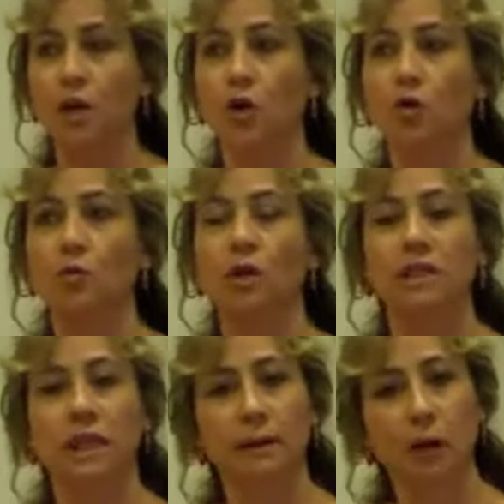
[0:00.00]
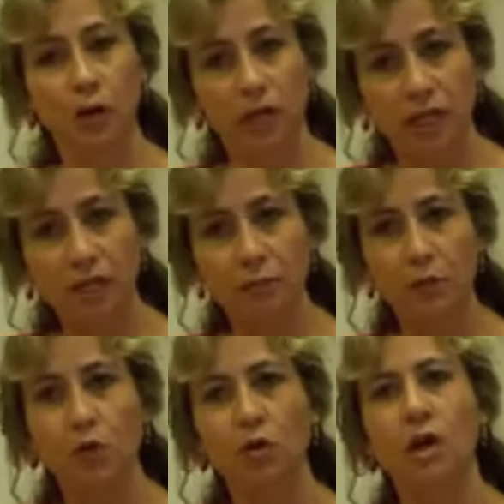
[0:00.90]
como el trabajo en
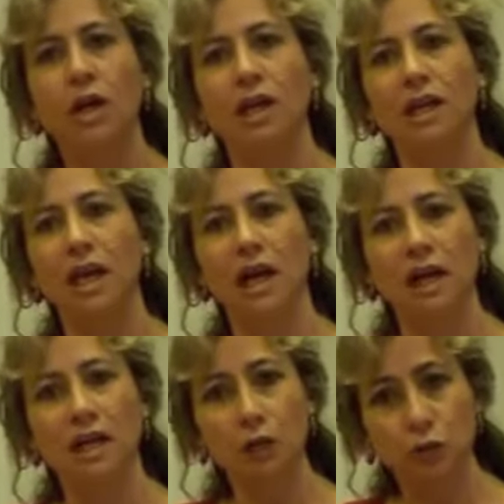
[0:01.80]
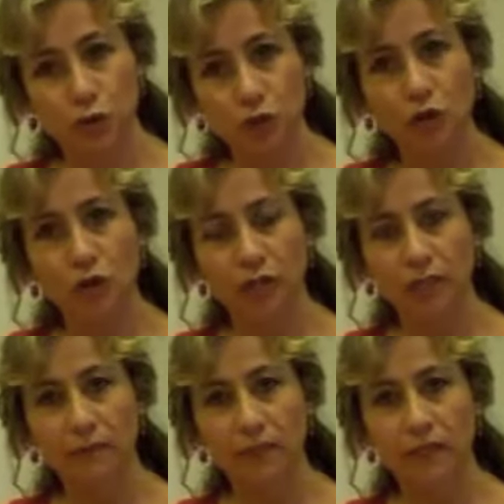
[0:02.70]
equipo, la ilusión que
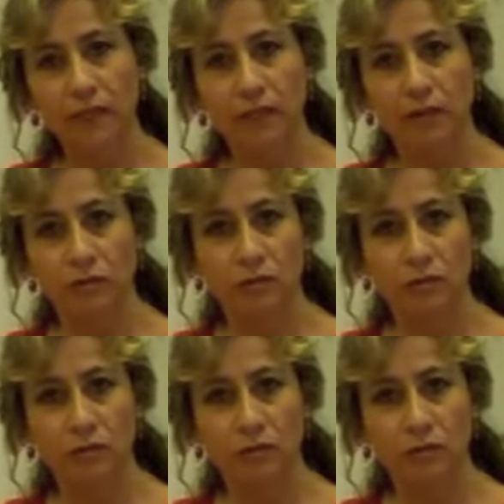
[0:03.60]
debe tener